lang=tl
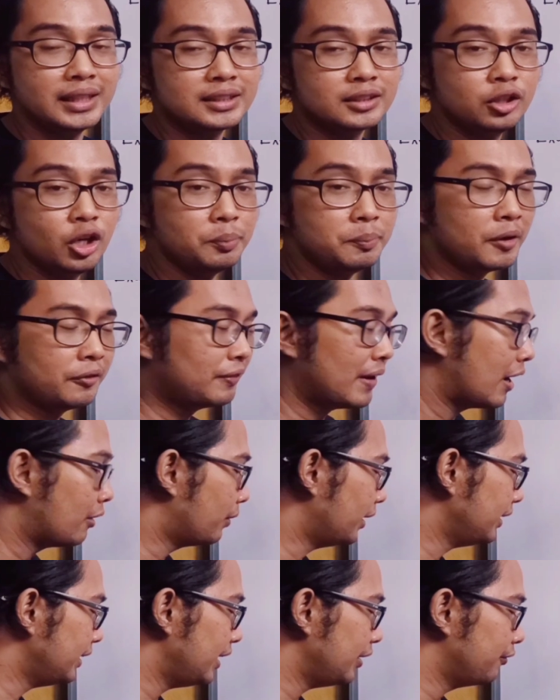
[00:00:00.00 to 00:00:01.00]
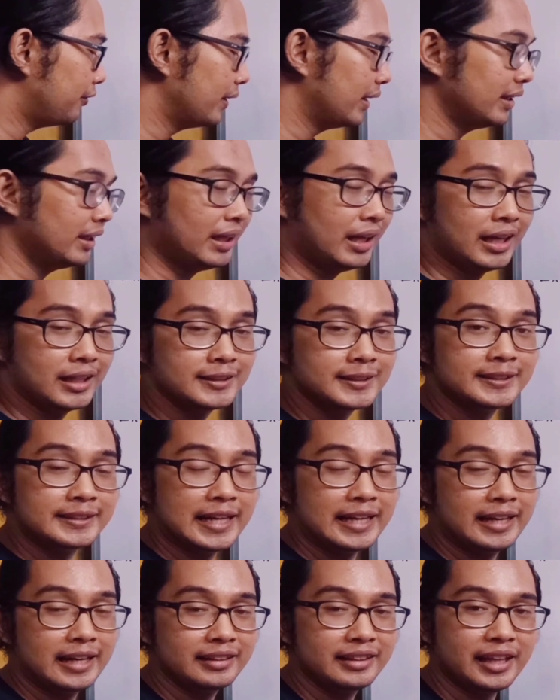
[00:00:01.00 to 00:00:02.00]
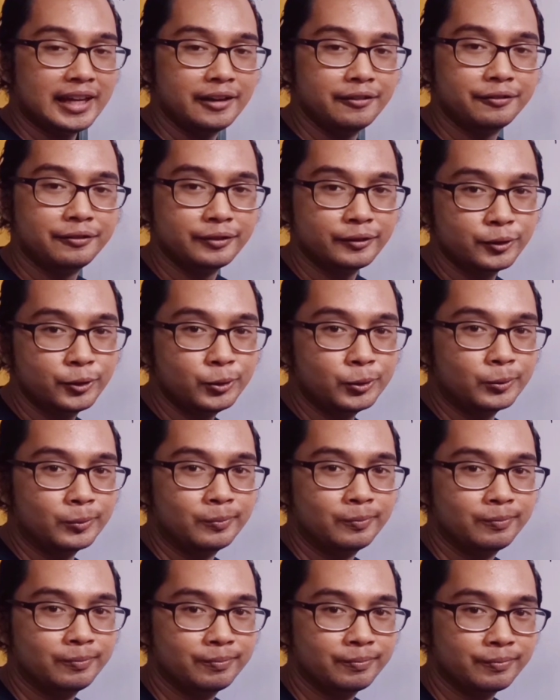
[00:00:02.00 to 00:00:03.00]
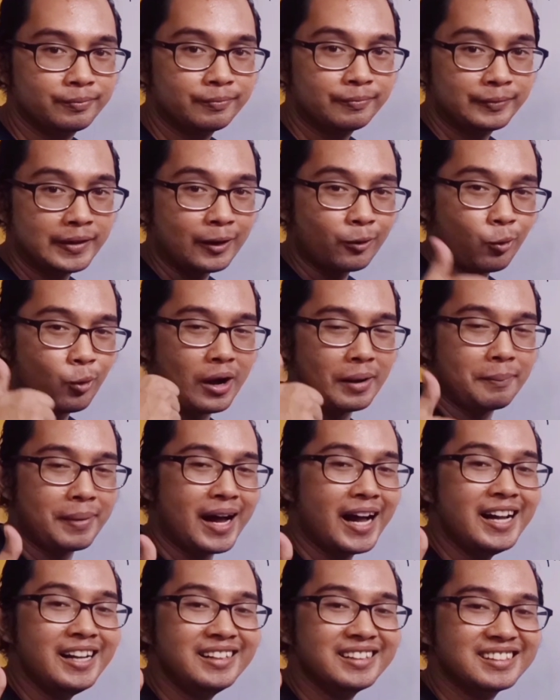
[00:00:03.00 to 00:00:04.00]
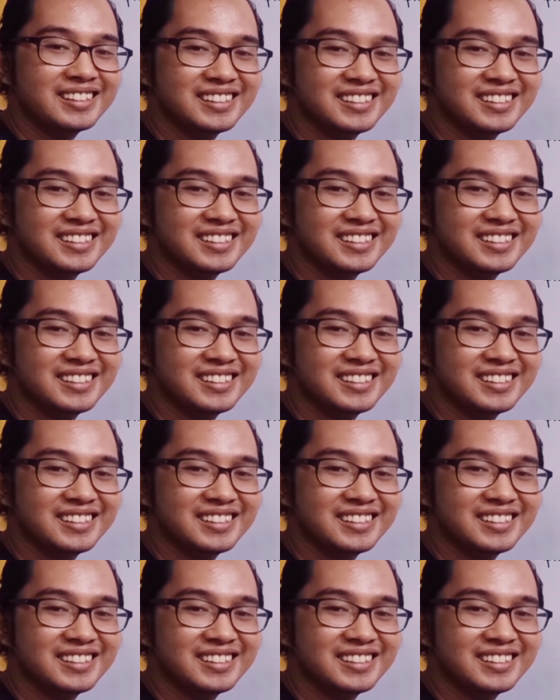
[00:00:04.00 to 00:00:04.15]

the slope of our given is negative 2. Nakuha ba?